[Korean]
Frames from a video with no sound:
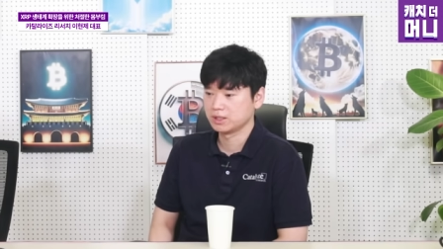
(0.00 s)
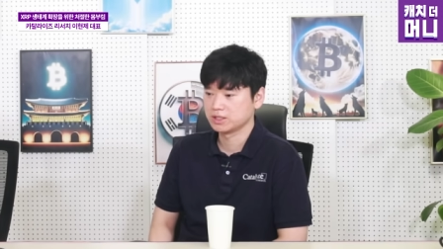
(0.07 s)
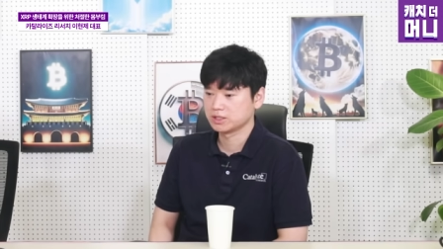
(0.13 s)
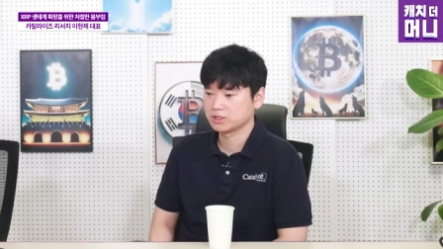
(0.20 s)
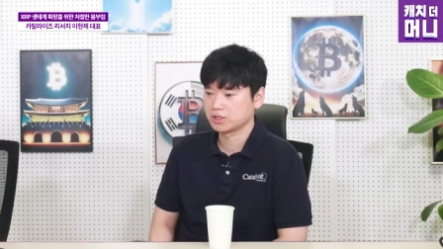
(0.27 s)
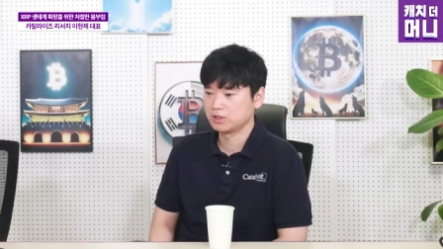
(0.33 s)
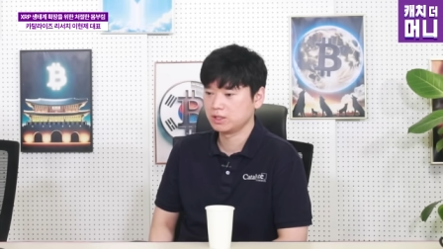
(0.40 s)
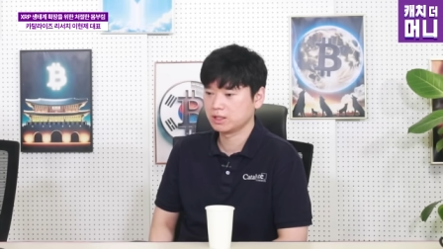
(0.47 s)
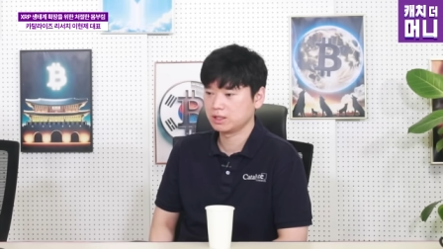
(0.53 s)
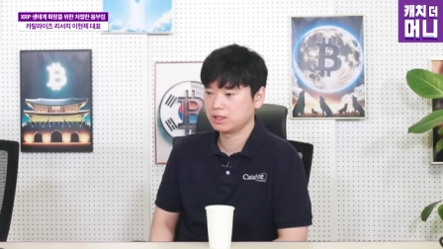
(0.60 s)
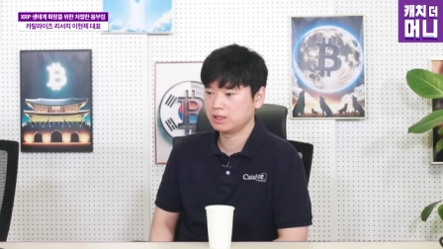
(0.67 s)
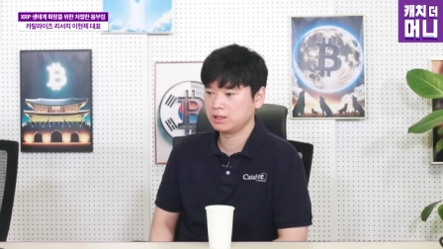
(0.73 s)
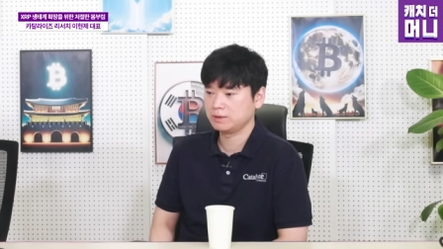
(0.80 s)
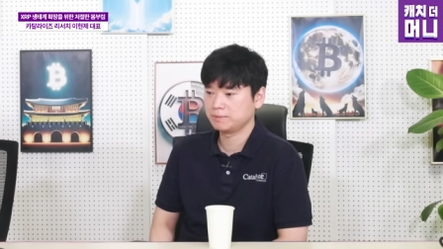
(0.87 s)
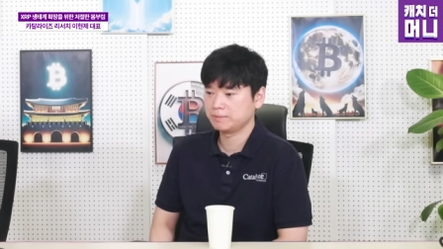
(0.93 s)
이제
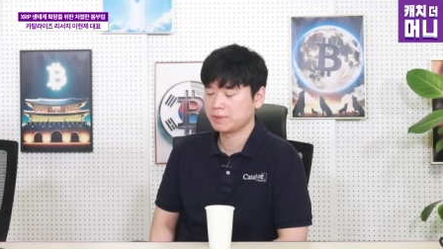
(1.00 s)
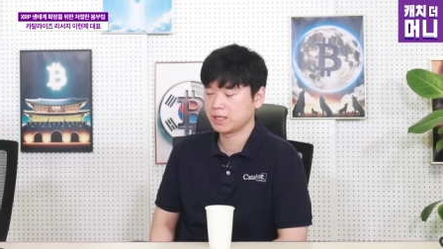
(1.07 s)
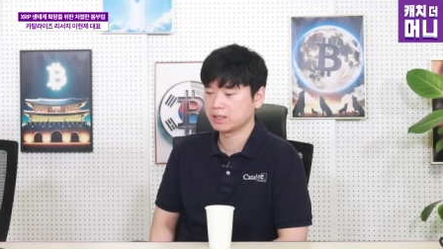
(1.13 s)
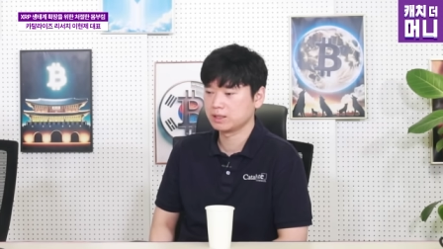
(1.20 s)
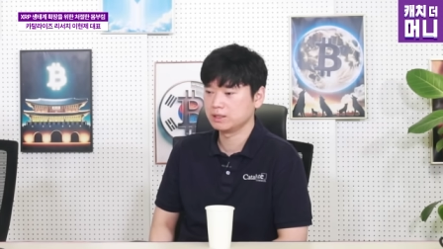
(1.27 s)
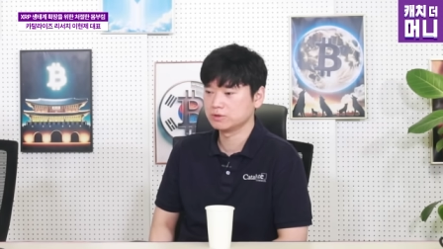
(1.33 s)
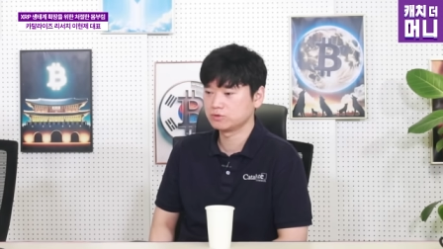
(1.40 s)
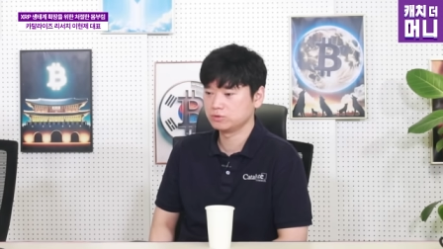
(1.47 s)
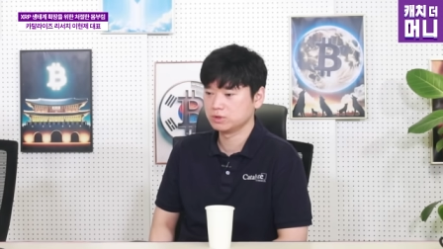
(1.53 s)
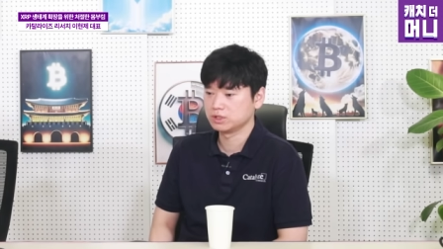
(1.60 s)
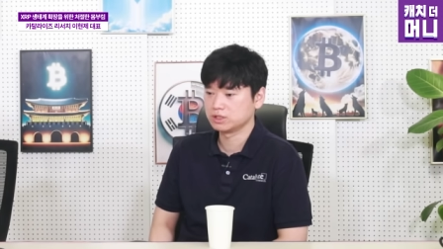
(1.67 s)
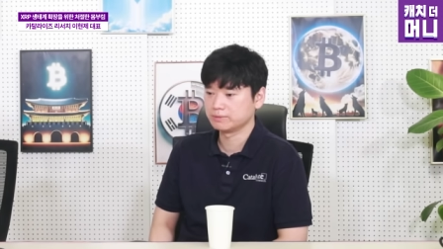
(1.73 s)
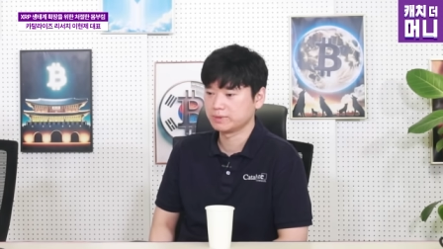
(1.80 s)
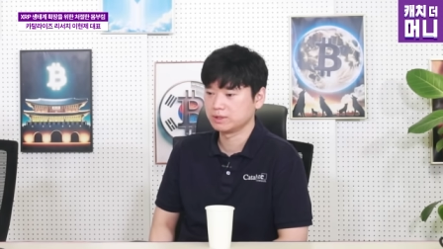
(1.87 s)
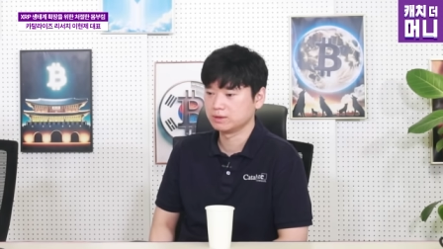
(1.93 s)
전략이 바뀔 수는
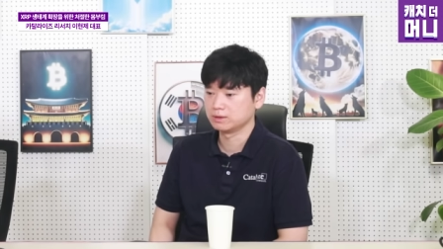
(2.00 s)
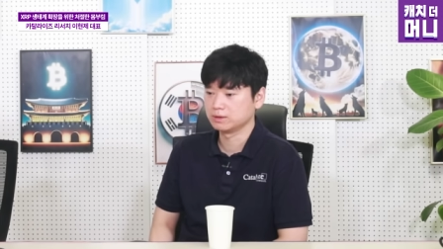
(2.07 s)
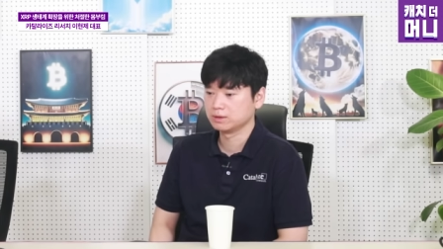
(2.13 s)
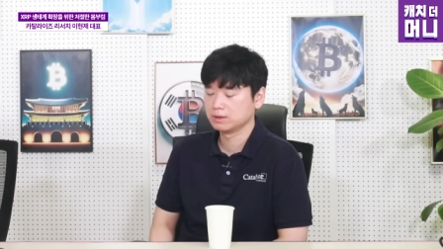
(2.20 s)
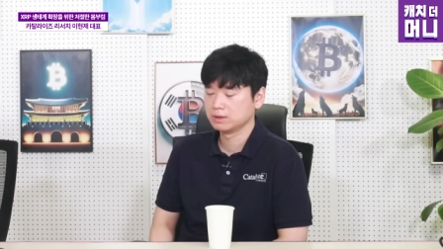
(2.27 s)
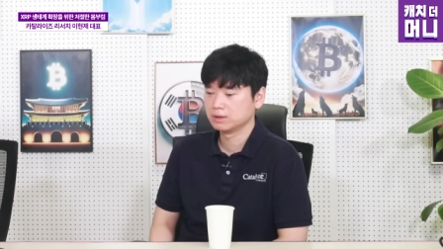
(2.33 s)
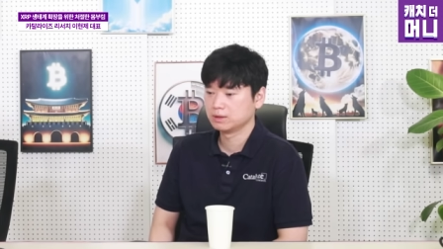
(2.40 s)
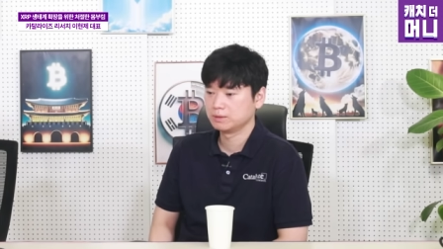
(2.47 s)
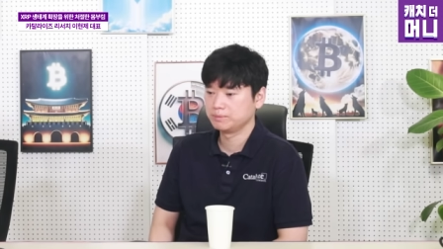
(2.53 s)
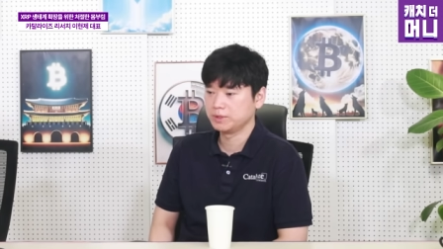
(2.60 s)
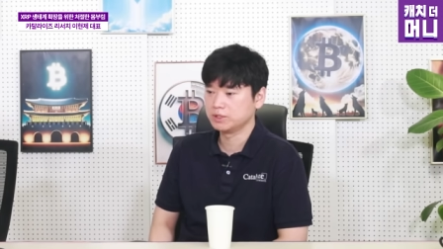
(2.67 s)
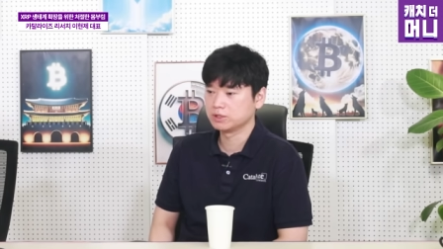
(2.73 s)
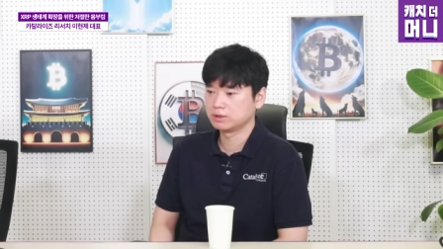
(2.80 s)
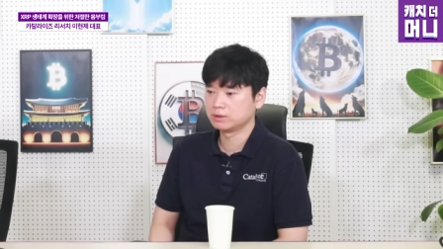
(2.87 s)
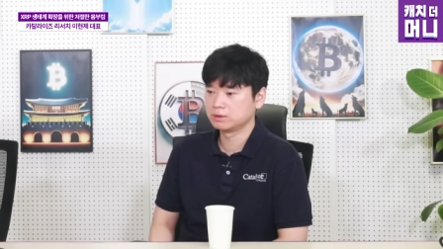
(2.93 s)
있지만은
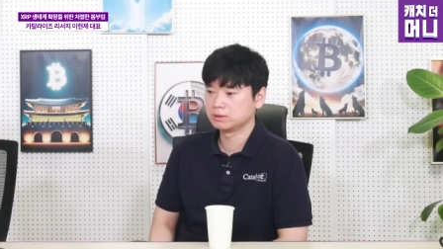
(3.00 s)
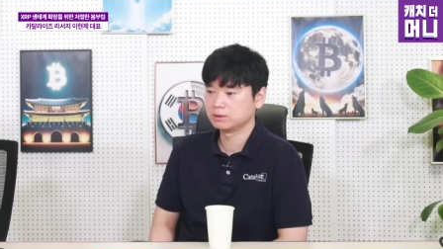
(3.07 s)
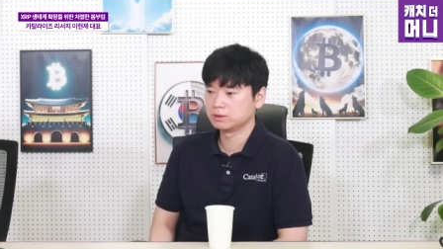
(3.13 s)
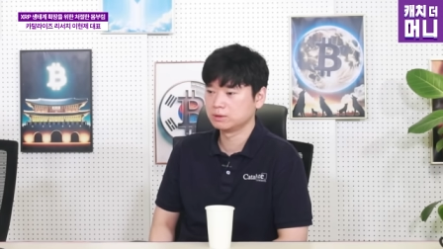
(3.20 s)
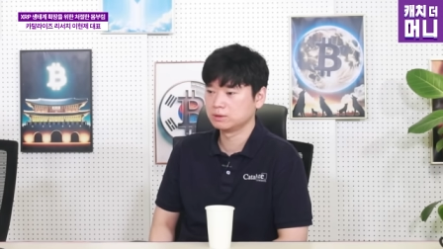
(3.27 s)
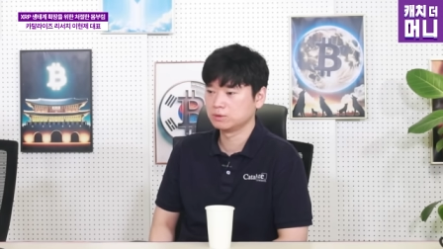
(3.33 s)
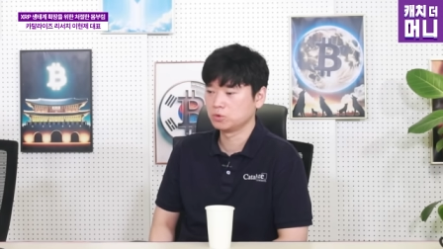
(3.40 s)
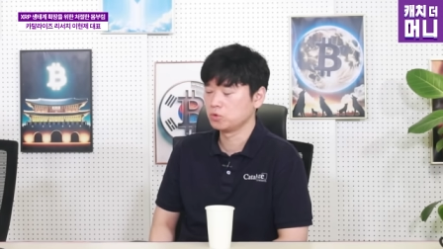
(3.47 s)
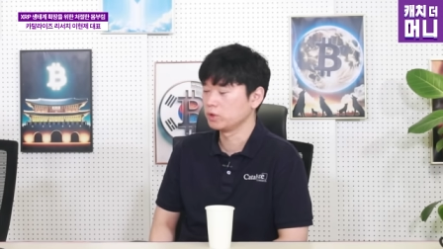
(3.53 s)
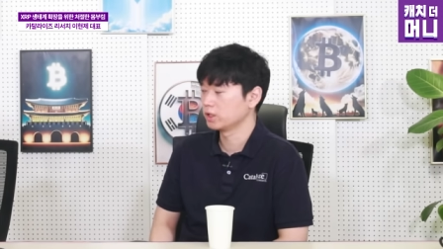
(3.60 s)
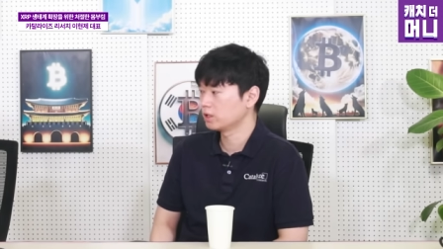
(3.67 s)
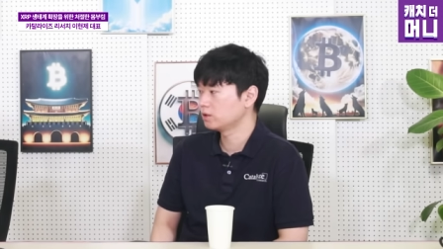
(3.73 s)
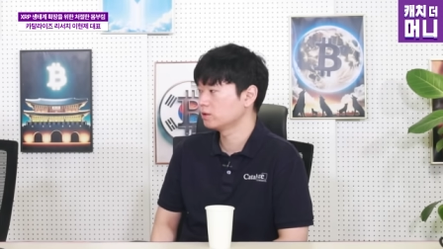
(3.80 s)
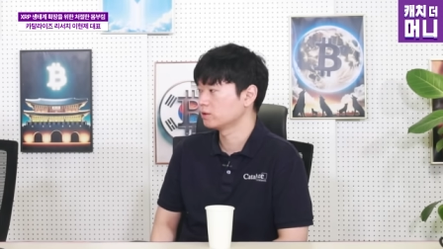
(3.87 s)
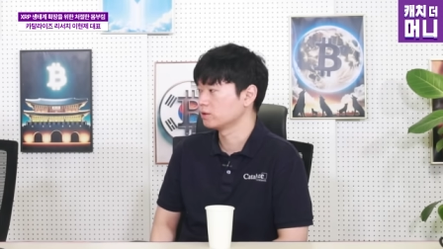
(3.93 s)
비전은
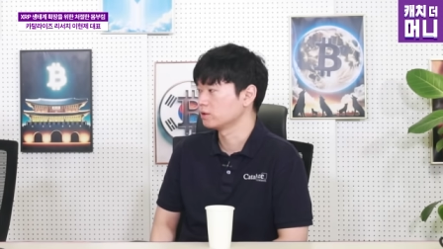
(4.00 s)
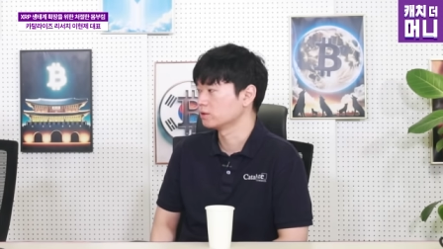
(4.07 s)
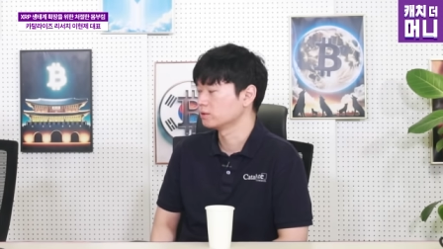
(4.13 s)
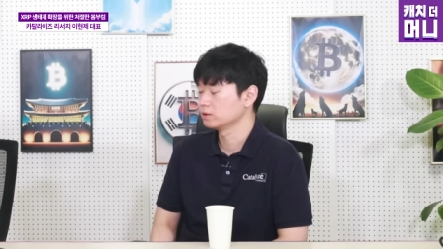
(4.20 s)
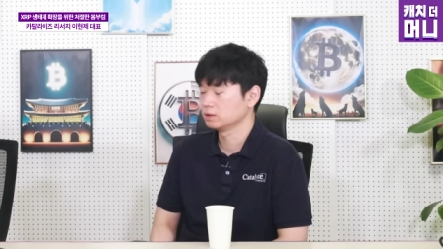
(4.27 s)
동일하거든요.